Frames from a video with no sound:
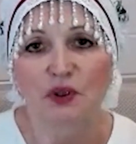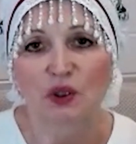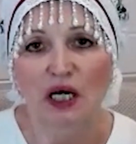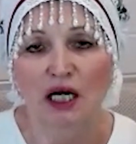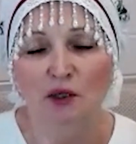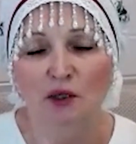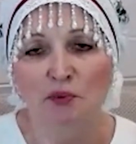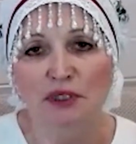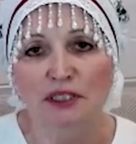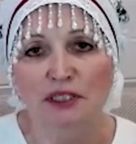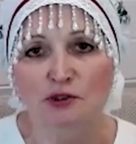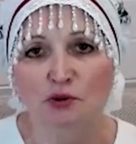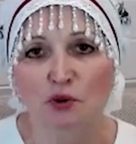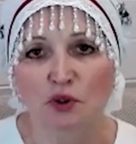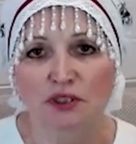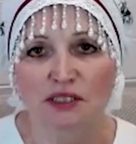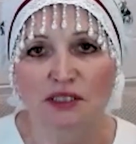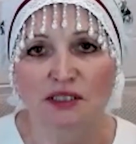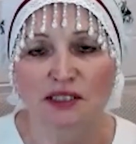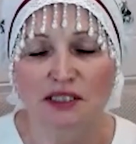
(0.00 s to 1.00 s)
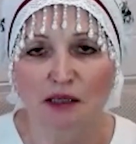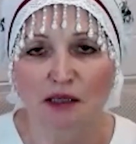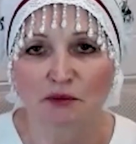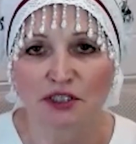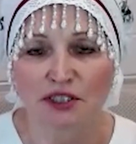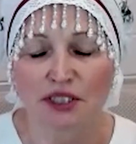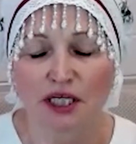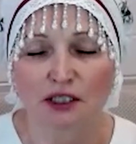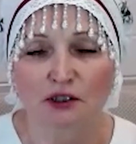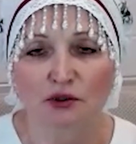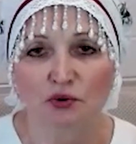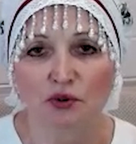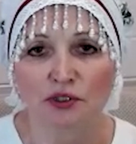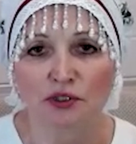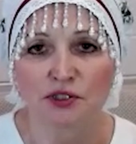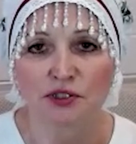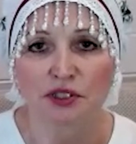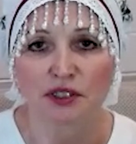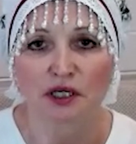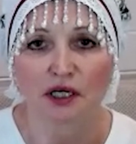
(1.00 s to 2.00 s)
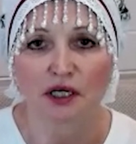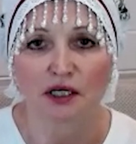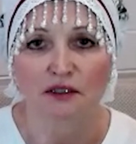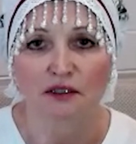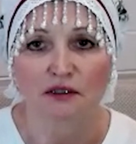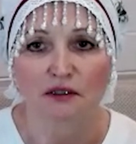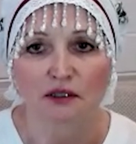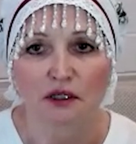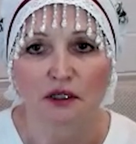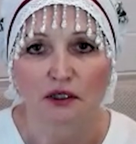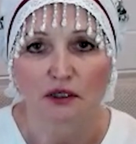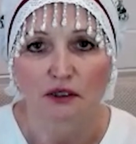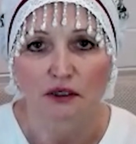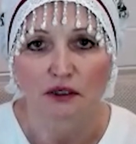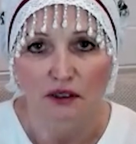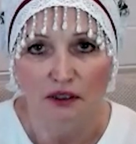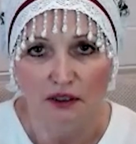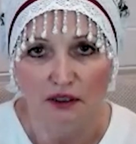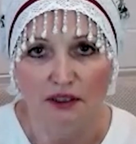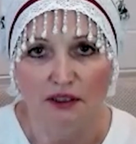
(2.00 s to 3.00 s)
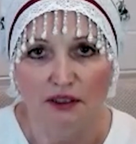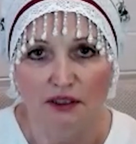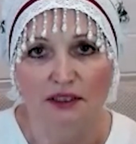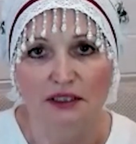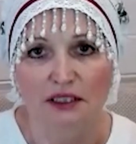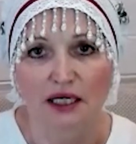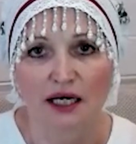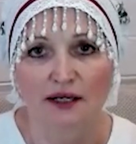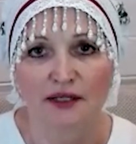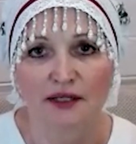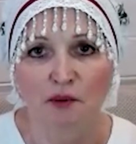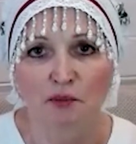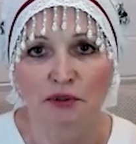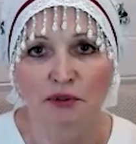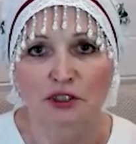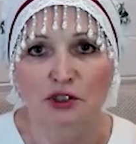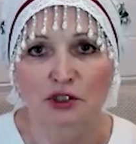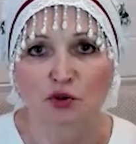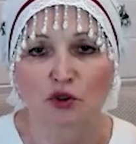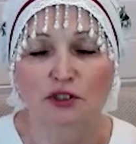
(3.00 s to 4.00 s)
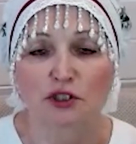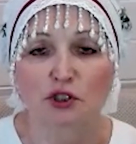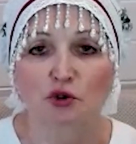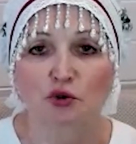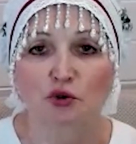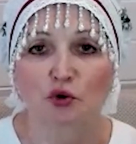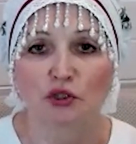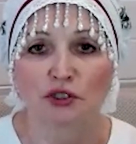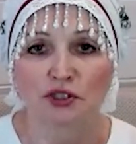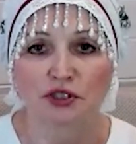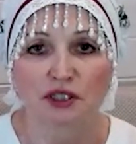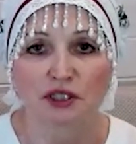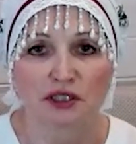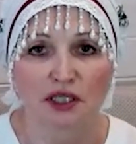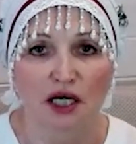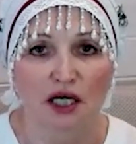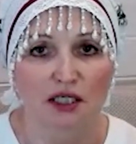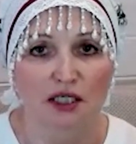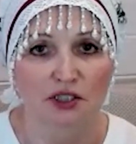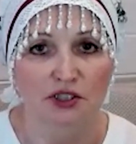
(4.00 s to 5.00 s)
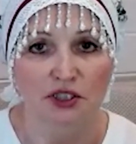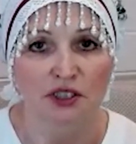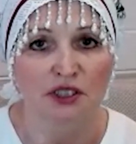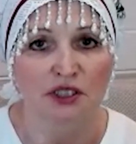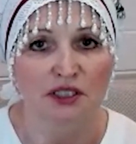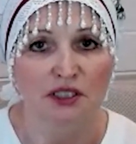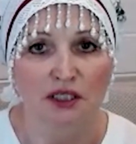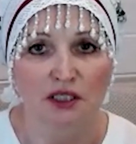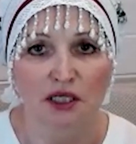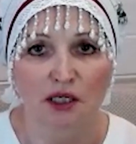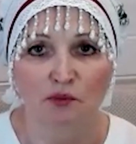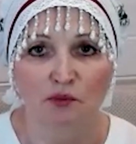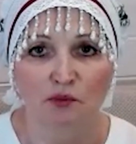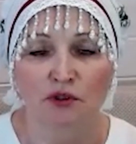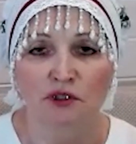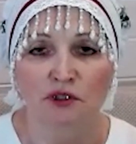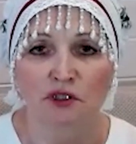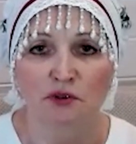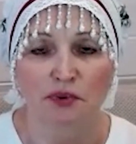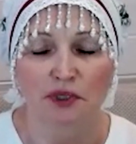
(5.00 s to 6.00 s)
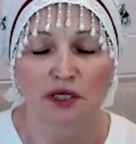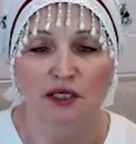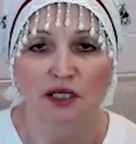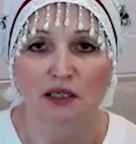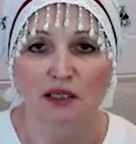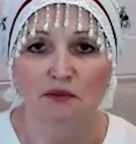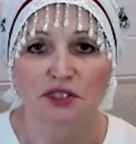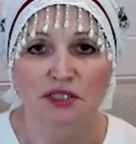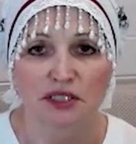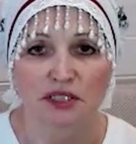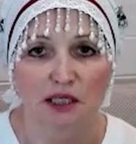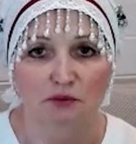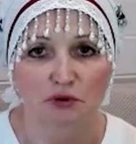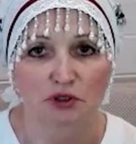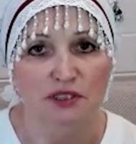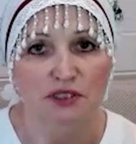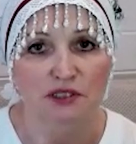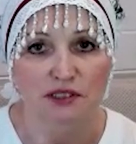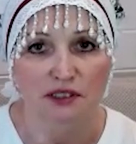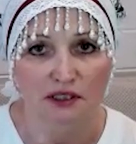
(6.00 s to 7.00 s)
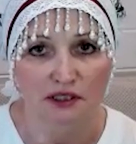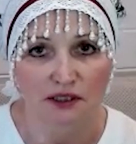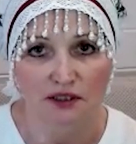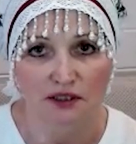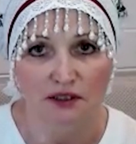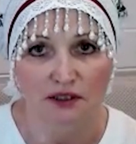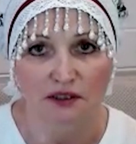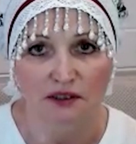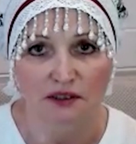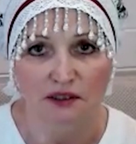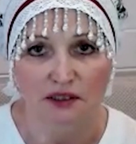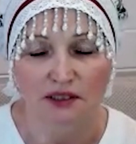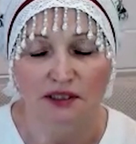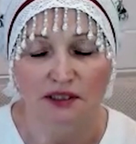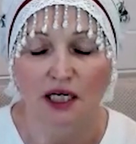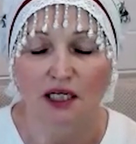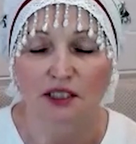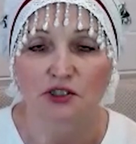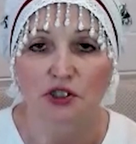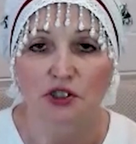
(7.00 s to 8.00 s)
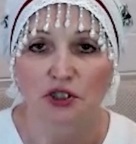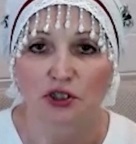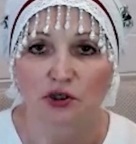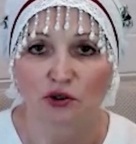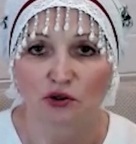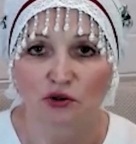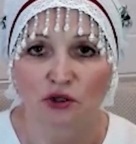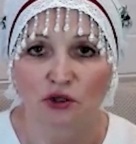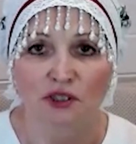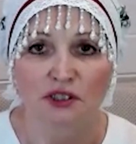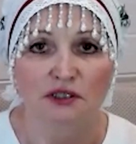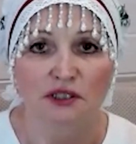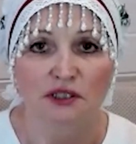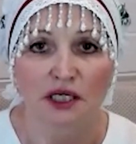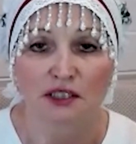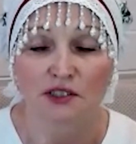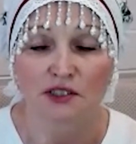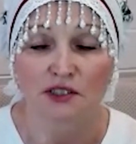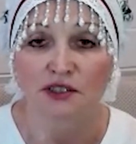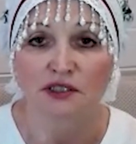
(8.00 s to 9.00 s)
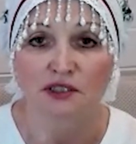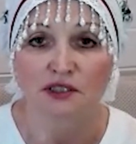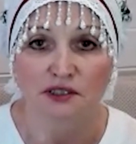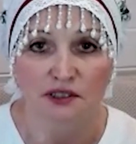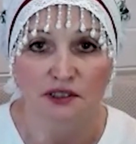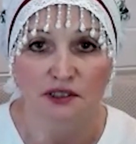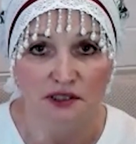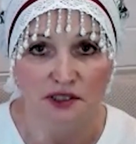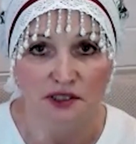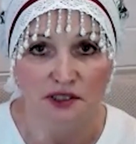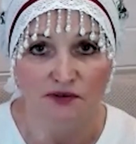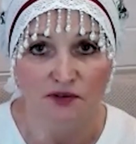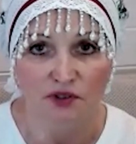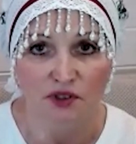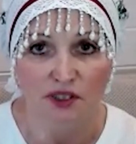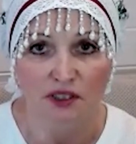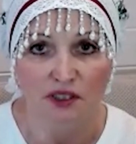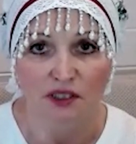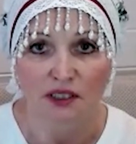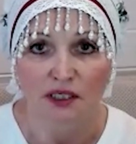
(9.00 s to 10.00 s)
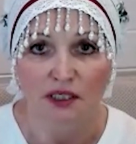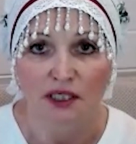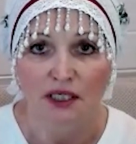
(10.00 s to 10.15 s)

Как происходит самодиагностика? А, она происходит точно так же, как работает программа самоисцеления так же легко и так же естественно.